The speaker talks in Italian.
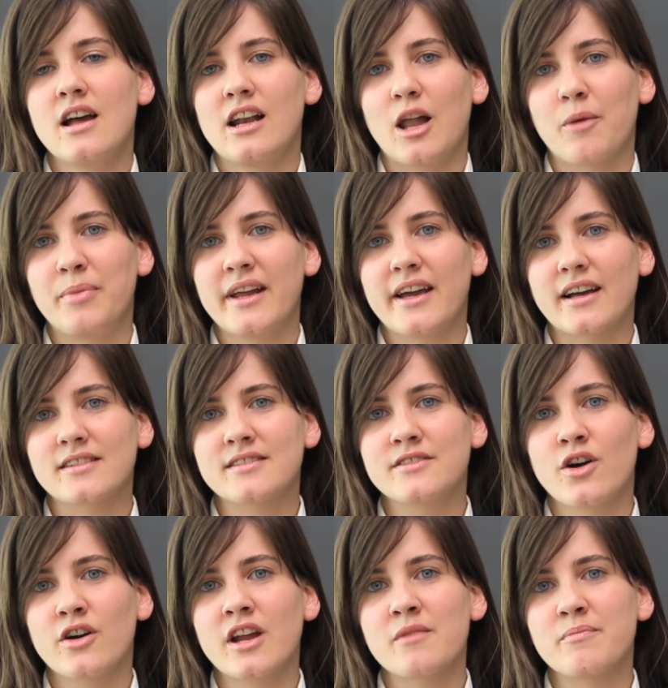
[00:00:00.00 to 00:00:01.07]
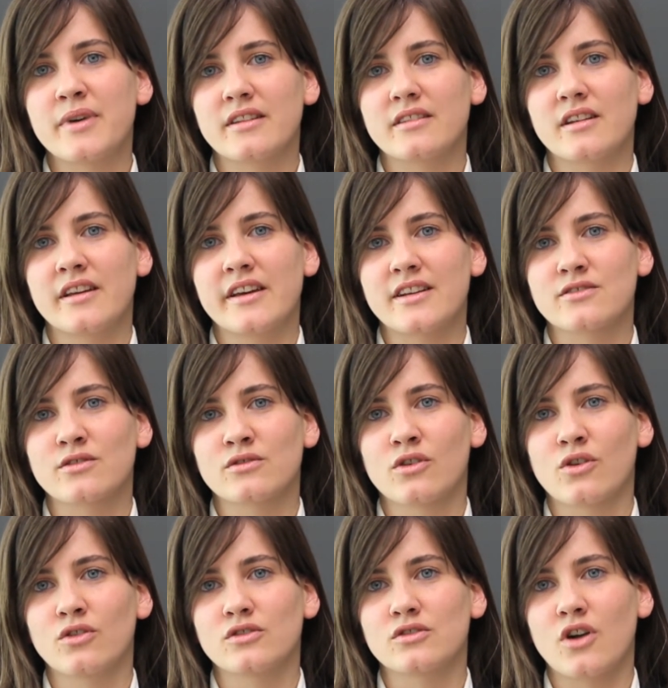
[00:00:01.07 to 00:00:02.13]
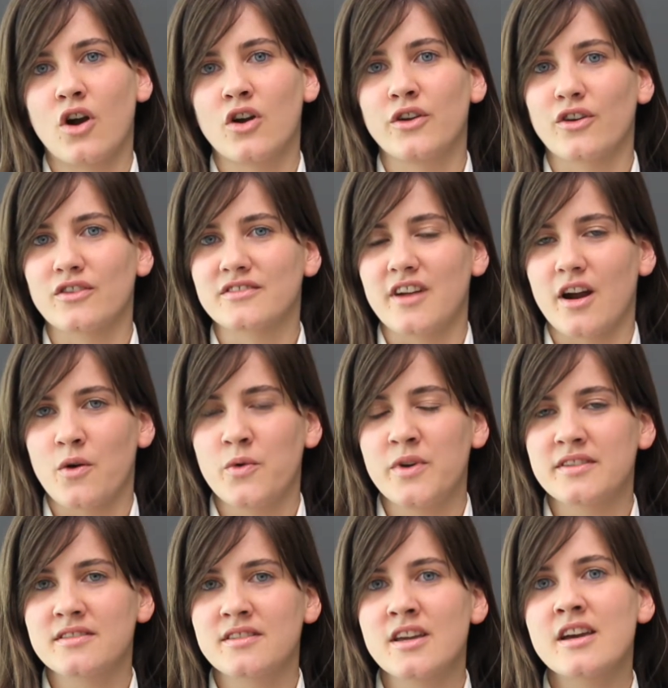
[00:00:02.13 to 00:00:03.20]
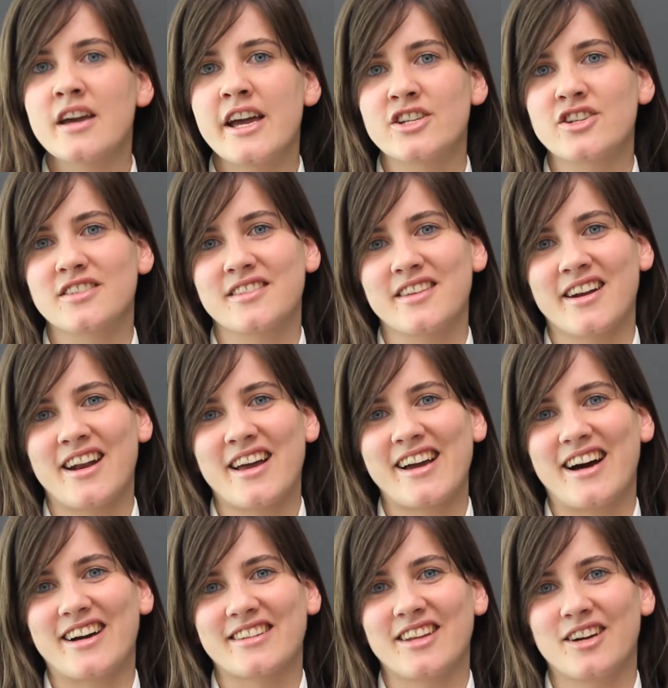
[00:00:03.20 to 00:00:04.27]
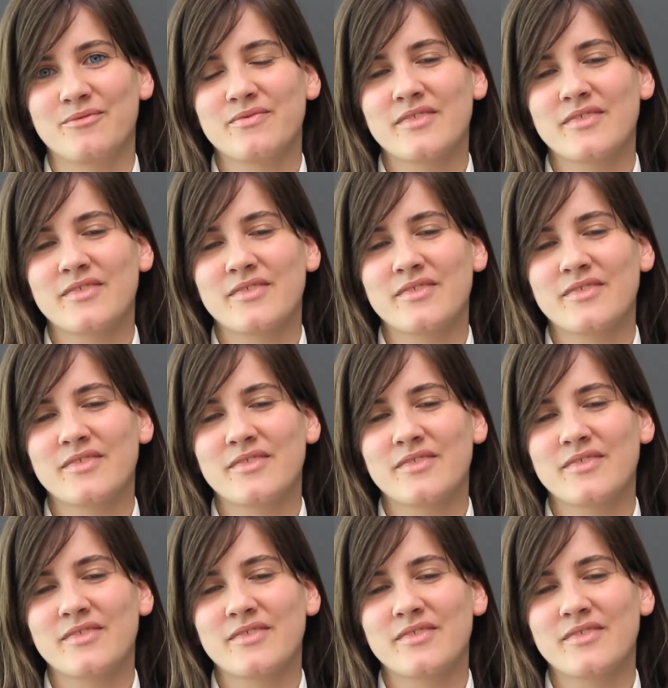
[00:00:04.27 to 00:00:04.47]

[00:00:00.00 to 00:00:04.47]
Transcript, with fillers: l'applicazione per tenere sotto controllo i nostri acquisti e gestire la carta.